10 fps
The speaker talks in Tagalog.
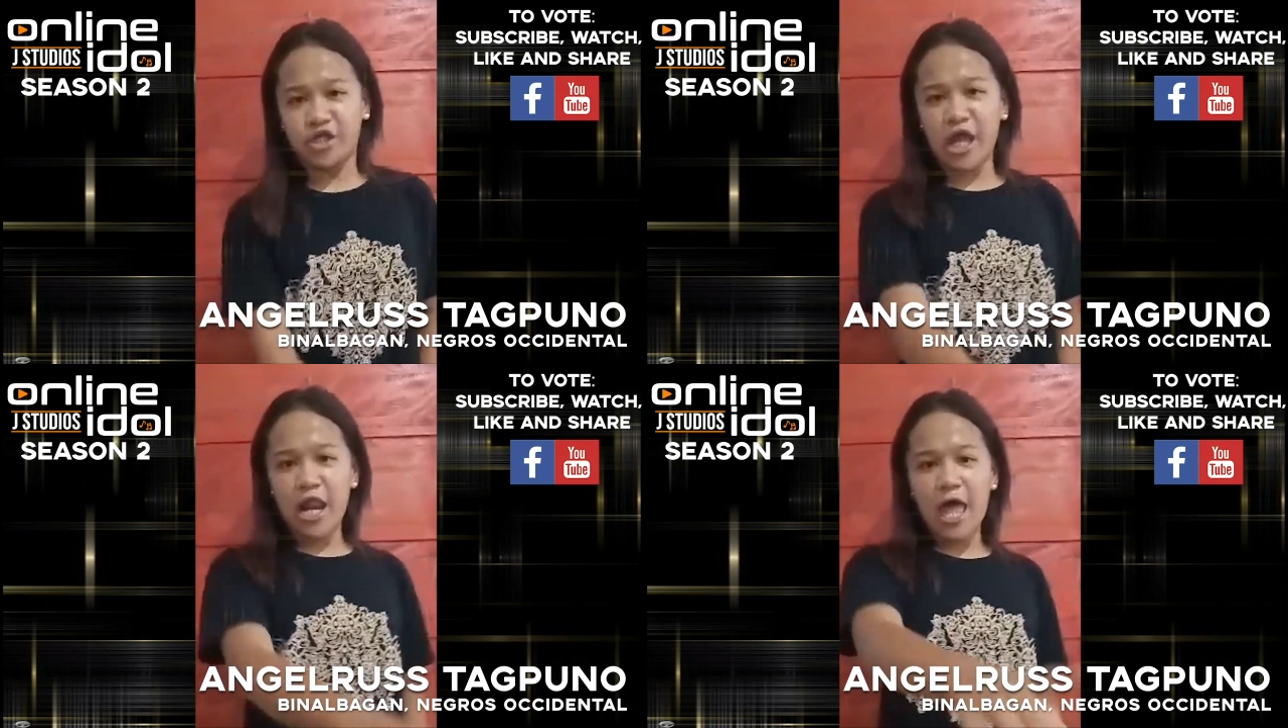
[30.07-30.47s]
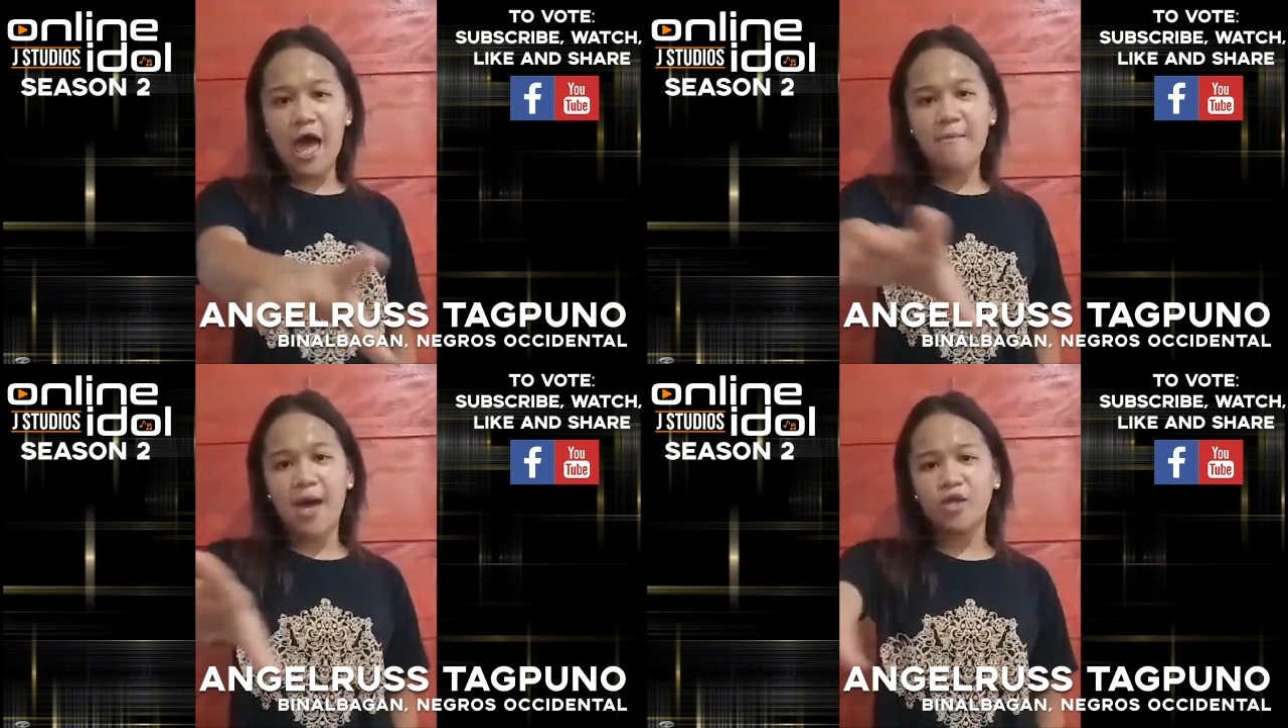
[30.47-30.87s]
Di
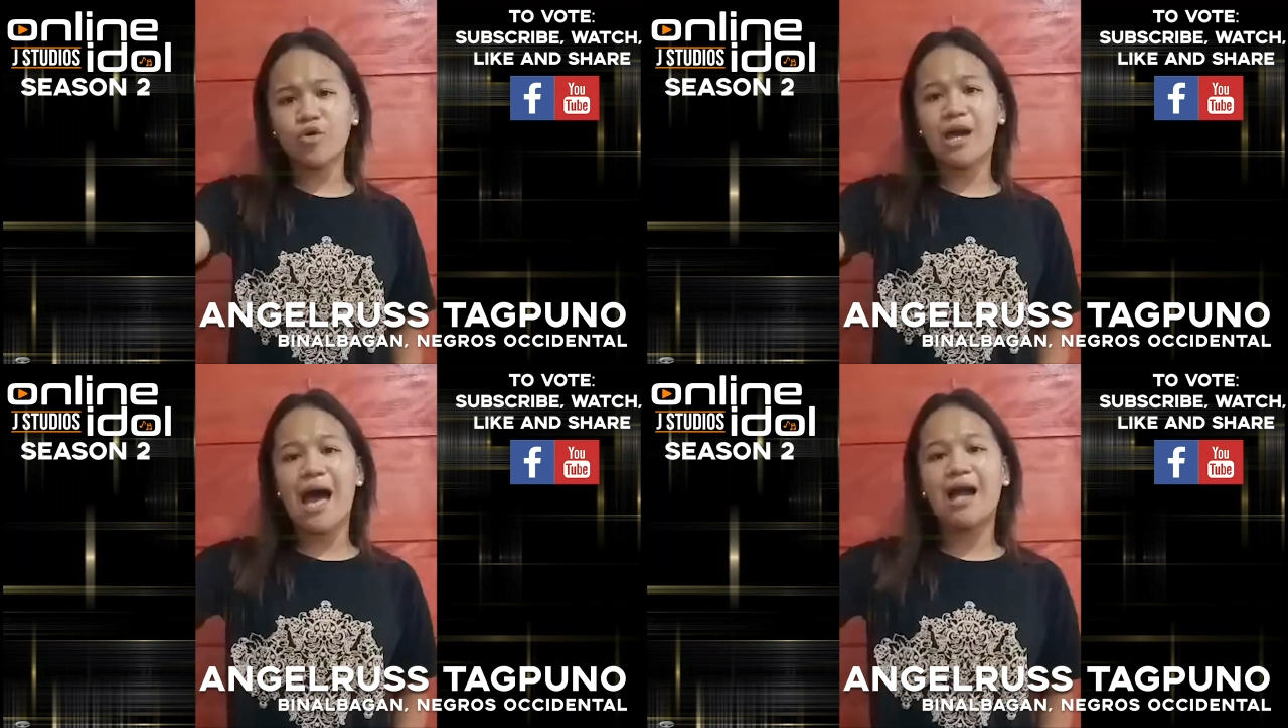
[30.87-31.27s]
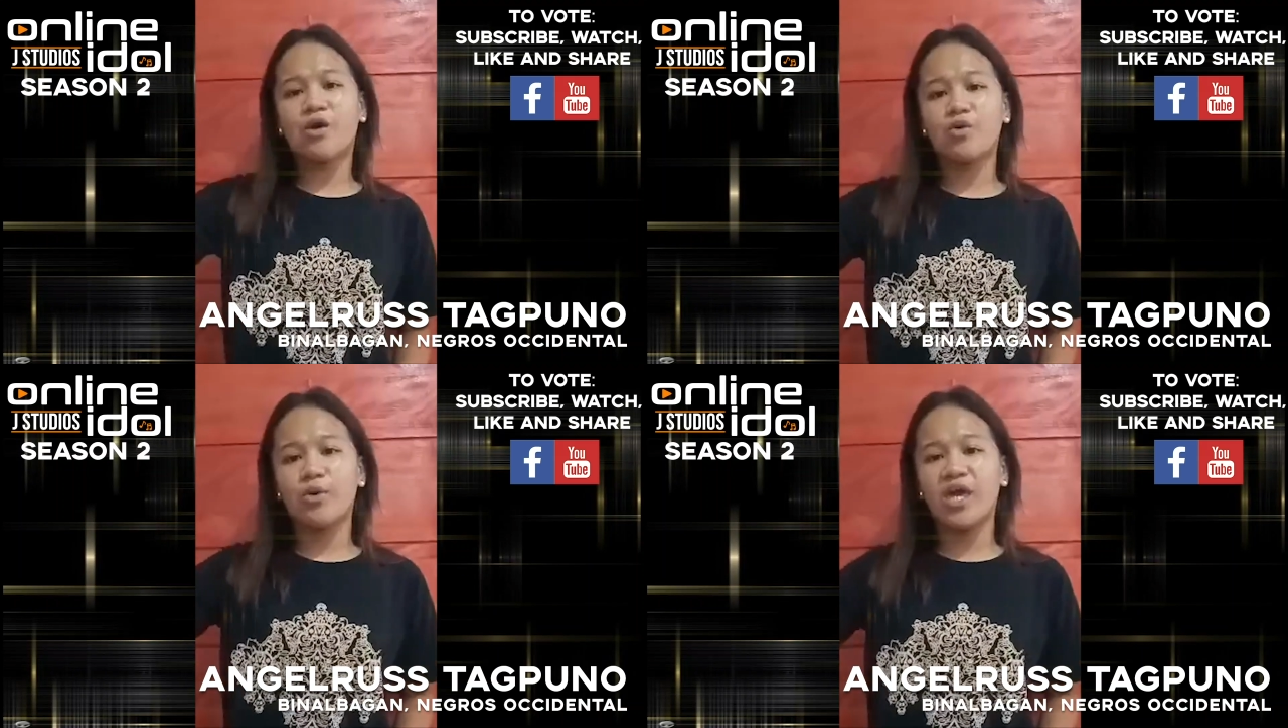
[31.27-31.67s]
alam anong
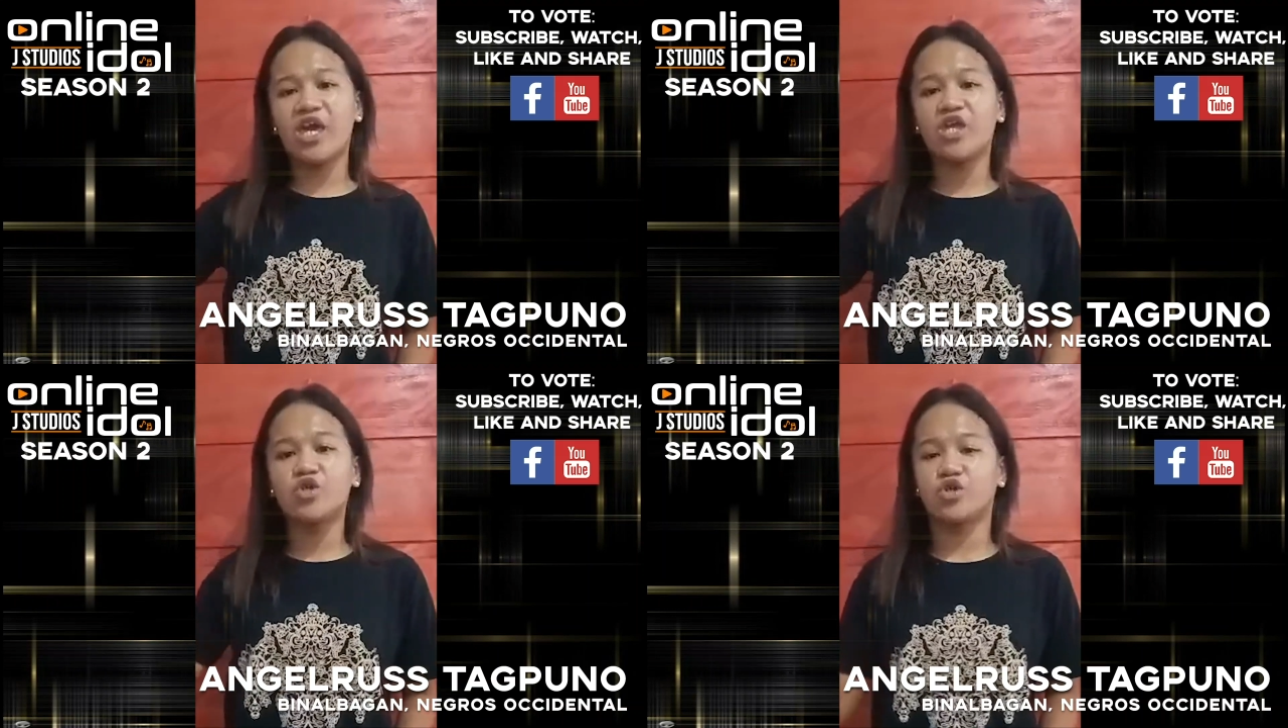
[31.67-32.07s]
gagawin,